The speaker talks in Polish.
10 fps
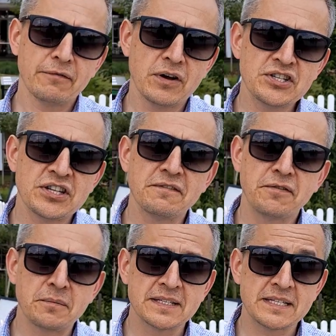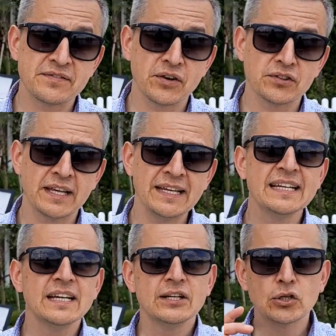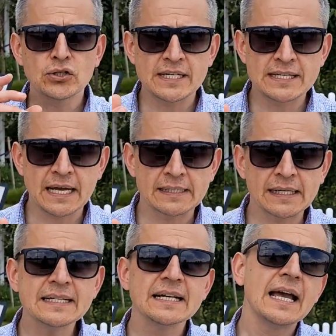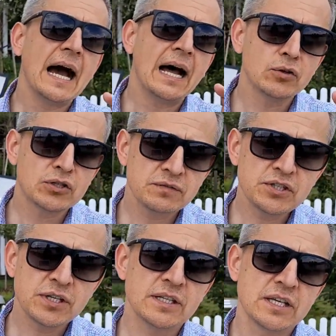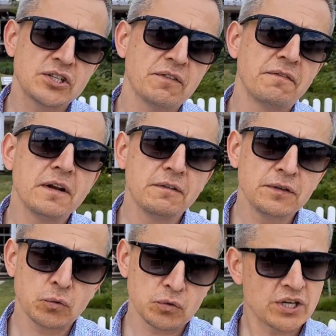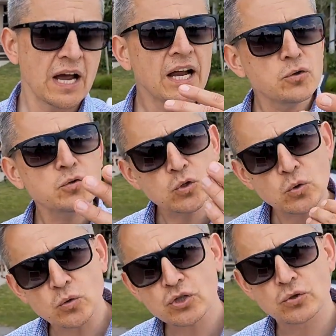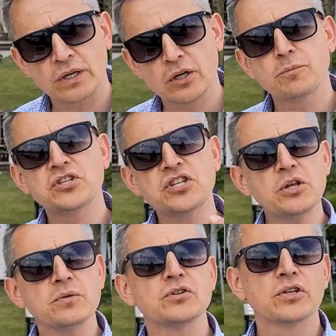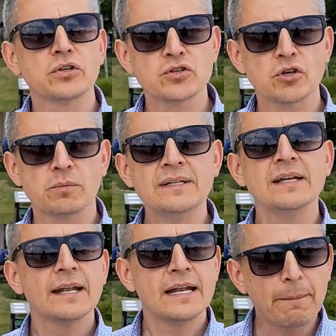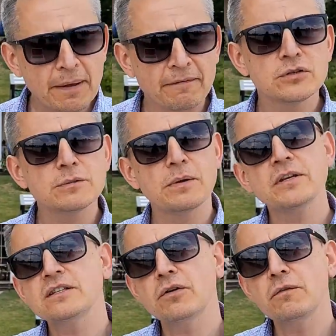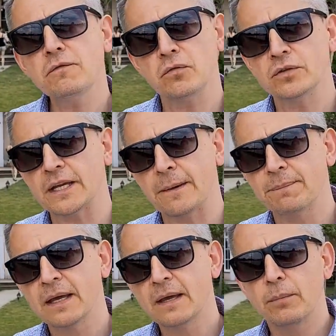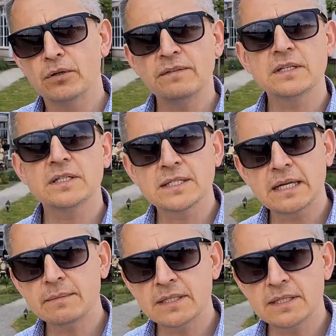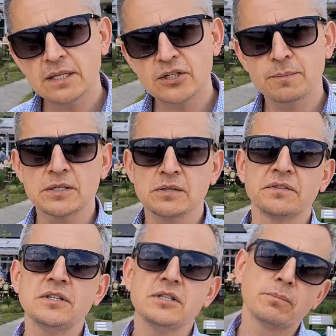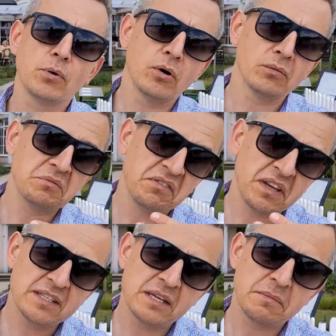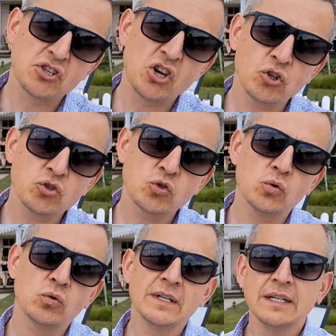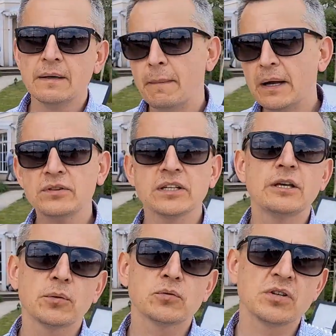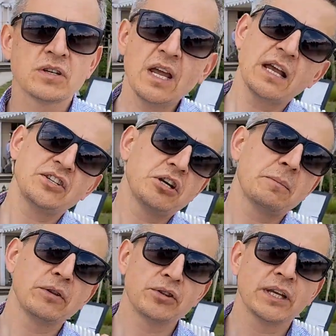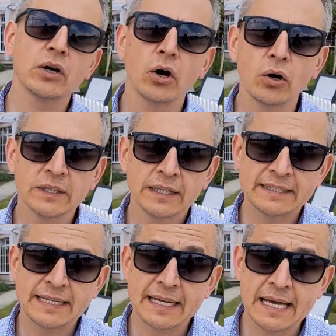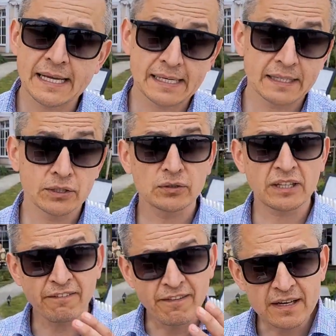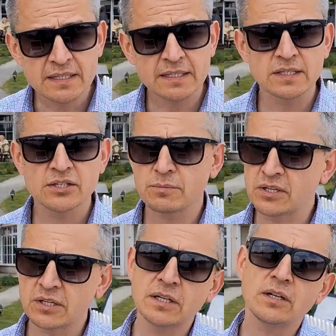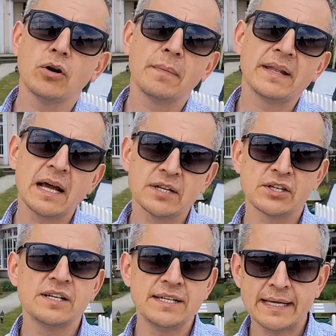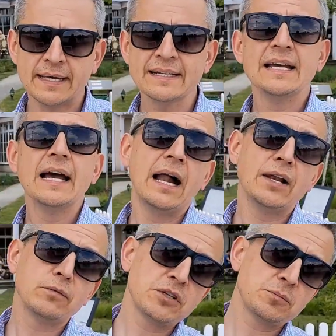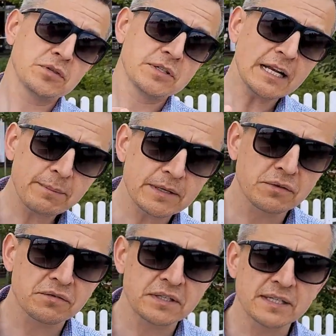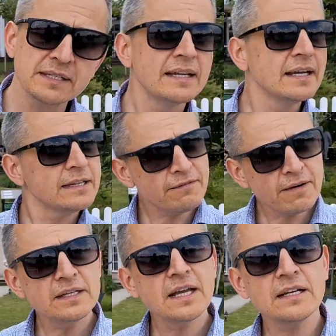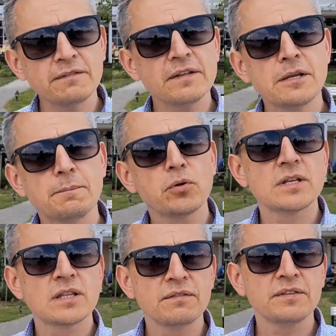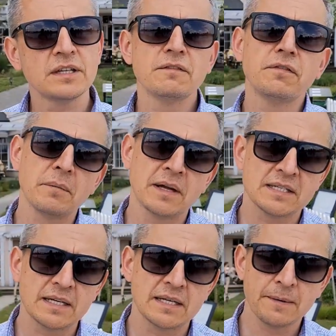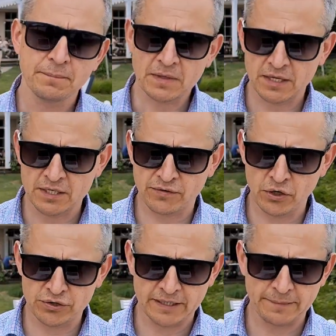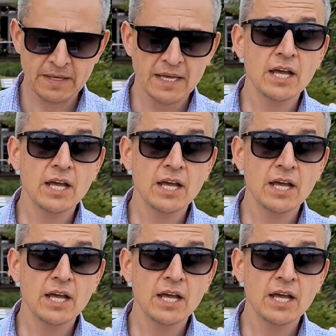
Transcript: właśnie informacji zwrotnej, doceniania, ale oczywiście też weryfikuj, czy anioł stróż, którego przydzieliłeś do tej osoby, na pewno spełnia swoją funkcję. Ponieważ czasami jest tak, że pracownicy po mniej więcej miesiącu mają takie poczucie, nie, ja się chyba do tego nie nadaje. Dlatego tak ważne jest, żeby nie tylko menadżer, lider, ale również pozostali pracownicy dawali jak najwięcej pozytywnych informacji e, zwrotnych.